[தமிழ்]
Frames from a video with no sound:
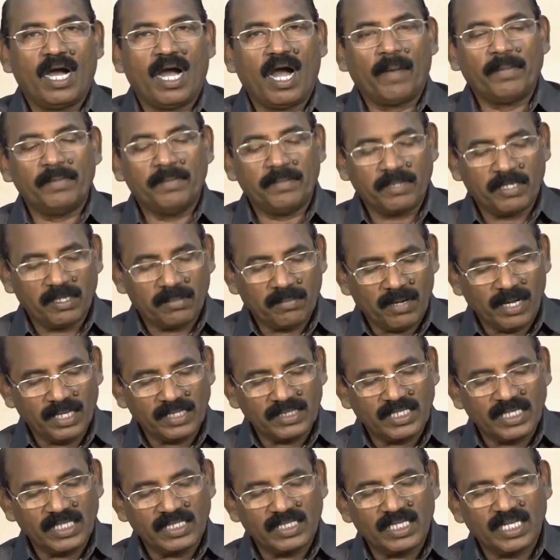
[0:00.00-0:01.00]
அப்படிப்பட்ட
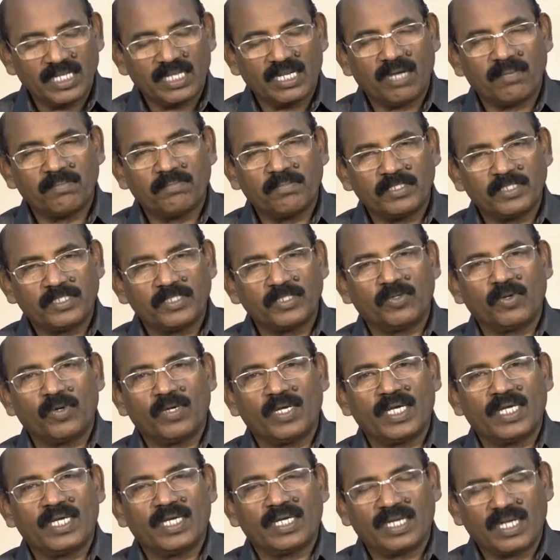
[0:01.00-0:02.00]
பாக்கியத்தை நாம்
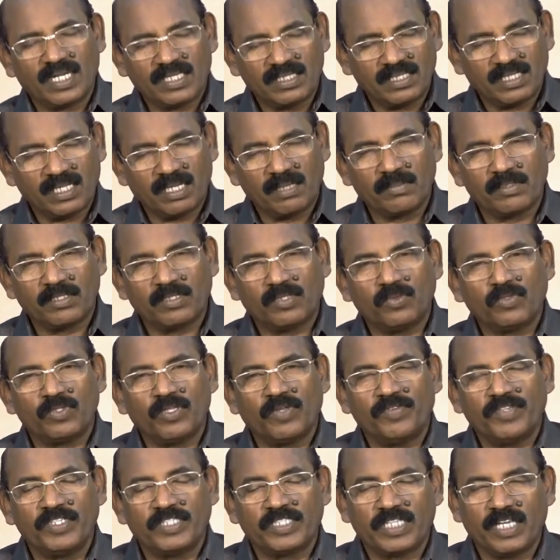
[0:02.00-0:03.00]
பெற்றுக்கொள்ள கர்த்தர் நமக்கு
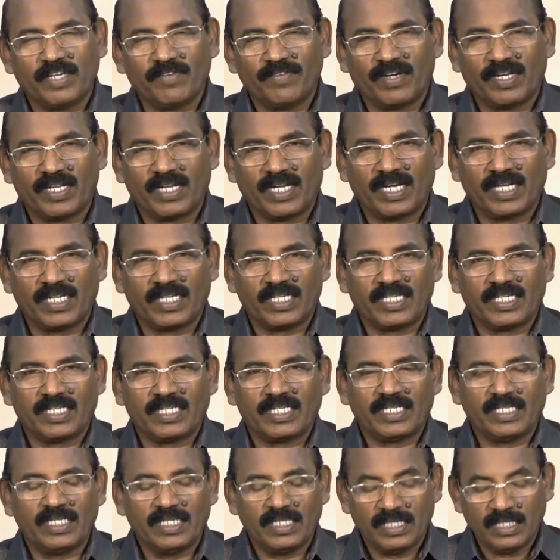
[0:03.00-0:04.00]
உதவி செய்வாராக
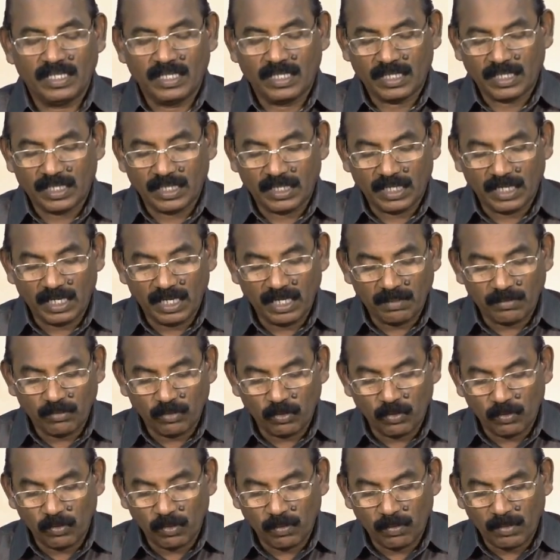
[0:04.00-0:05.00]
கண்களை
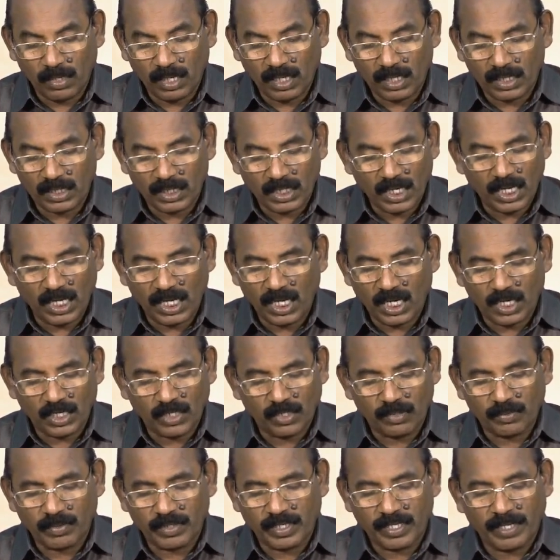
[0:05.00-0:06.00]
மூடுவோமா நல்ல
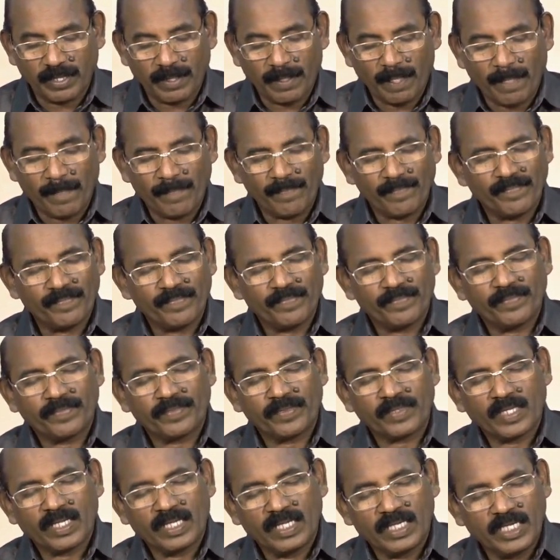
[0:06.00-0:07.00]
ஆண்டவரே
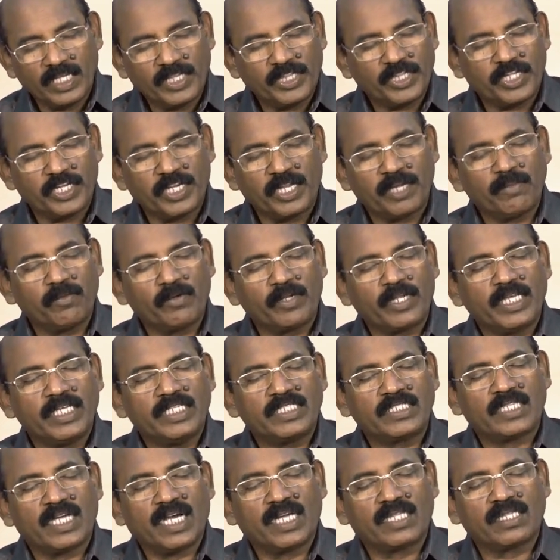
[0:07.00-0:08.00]
எத்தனை முறை
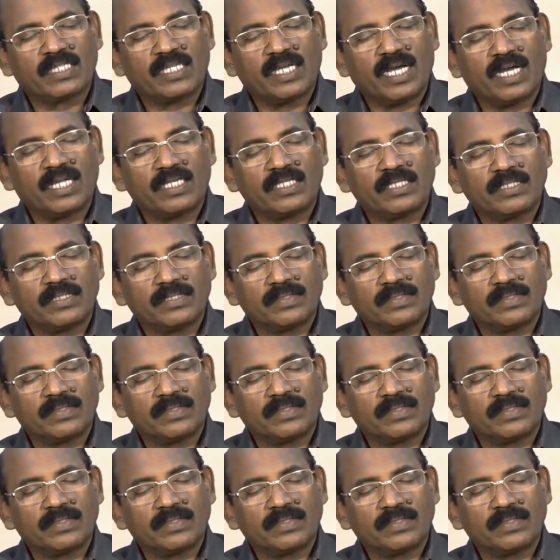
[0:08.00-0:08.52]
சாத்தான்